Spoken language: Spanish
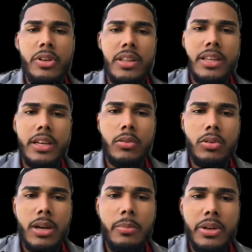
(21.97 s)
que tienen
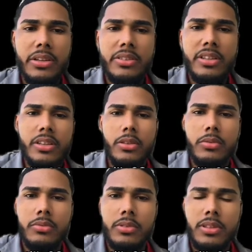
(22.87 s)
un gran
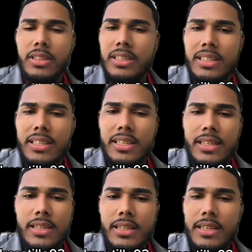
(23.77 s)
parecido.
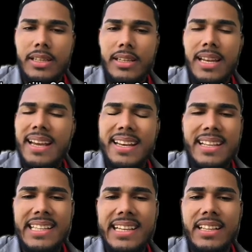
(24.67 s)
Eh, la
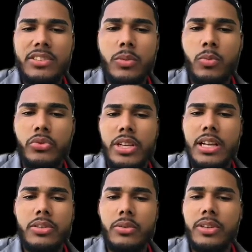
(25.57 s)
genética de esos
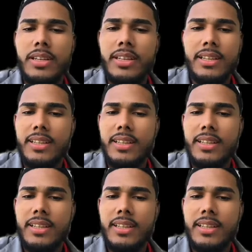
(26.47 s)
muchachos es,